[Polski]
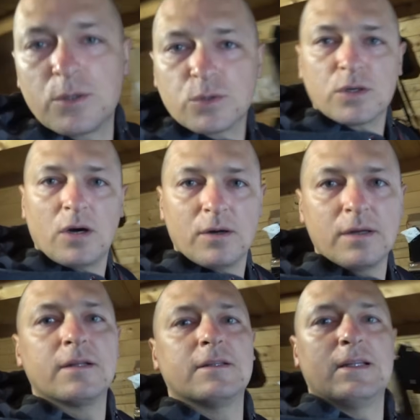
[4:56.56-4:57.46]
jutro
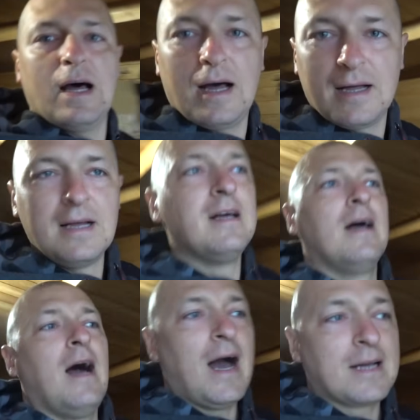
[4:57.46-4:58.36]
na
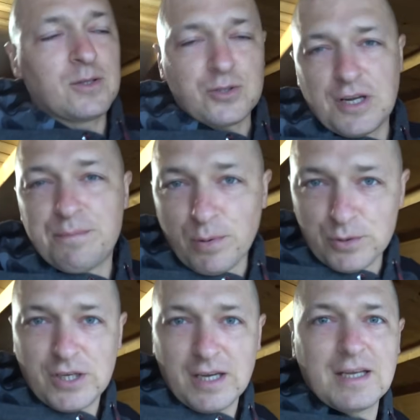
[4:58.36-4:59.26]
aktorze
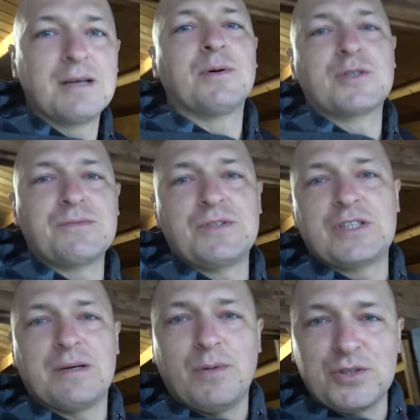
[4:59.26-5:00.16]
plusie, bo
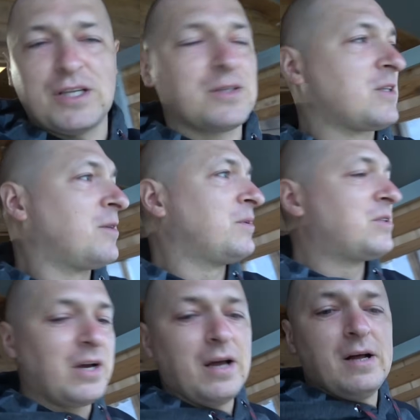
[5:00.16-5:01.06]
oczywiście można to zrobić,